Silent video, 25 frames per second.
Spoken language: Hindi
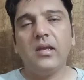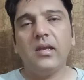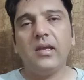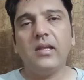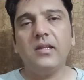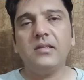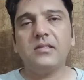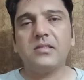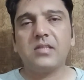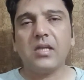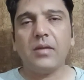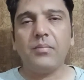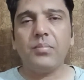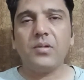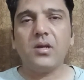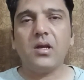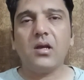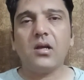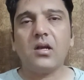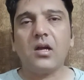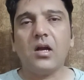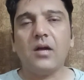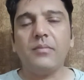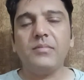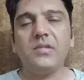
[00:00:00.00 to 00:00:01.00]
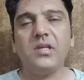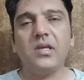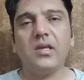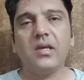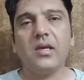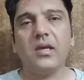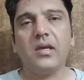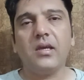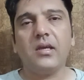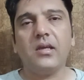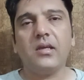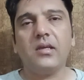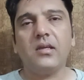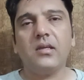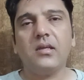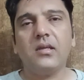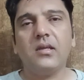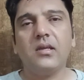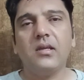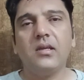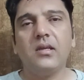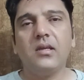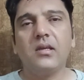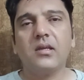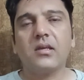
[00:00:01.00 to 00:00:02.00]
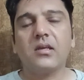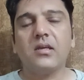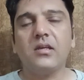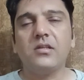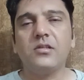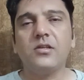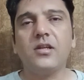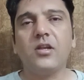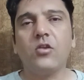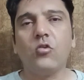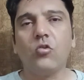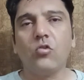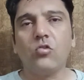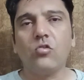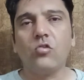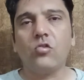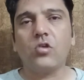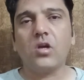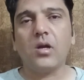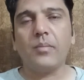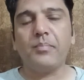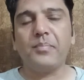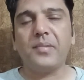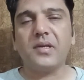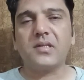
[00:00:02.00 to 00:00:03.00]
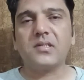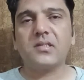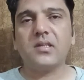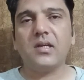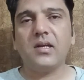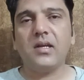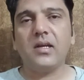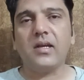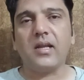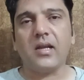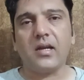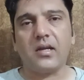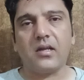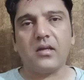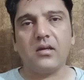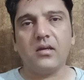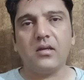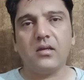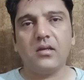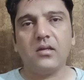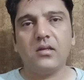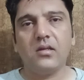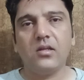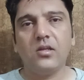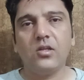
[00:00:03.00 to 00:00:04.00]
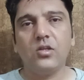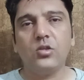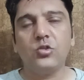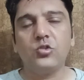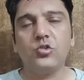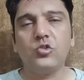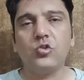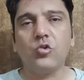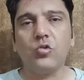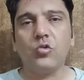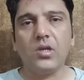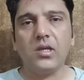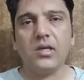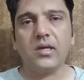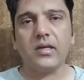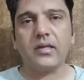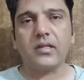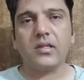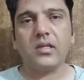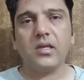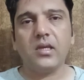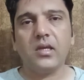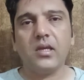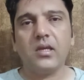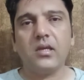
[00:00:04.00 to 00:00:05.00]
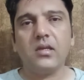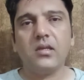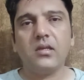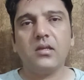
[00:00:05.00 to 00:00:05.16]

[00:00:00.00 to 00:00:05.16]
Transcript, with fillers: इन सब का काम ये है कि ये लोगों का पर्सनल डाटा चोरी करते हैं